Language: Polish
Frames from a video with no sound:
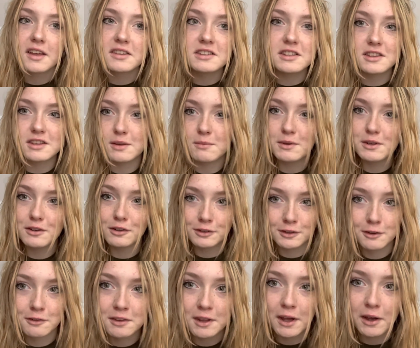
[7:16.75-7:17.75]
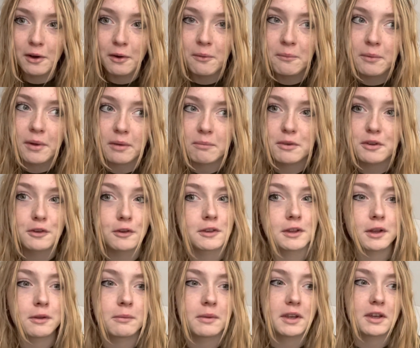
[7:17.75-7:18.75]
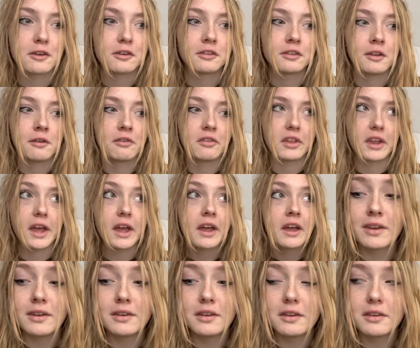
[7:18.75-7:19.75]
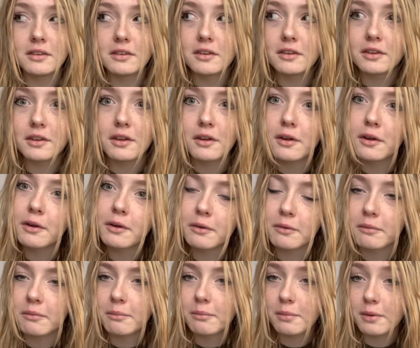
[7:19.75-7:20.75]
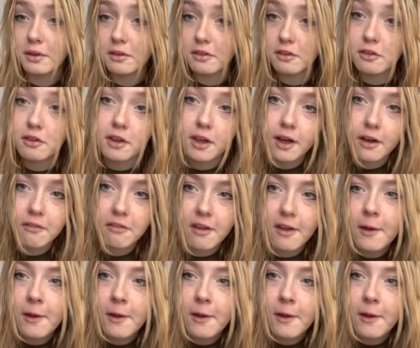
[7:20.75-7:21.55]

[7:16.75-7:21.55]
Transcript: nic nie będzie sztywnego, bo jak nie zostaną takie sztywne, e, no to będzie ciekawie,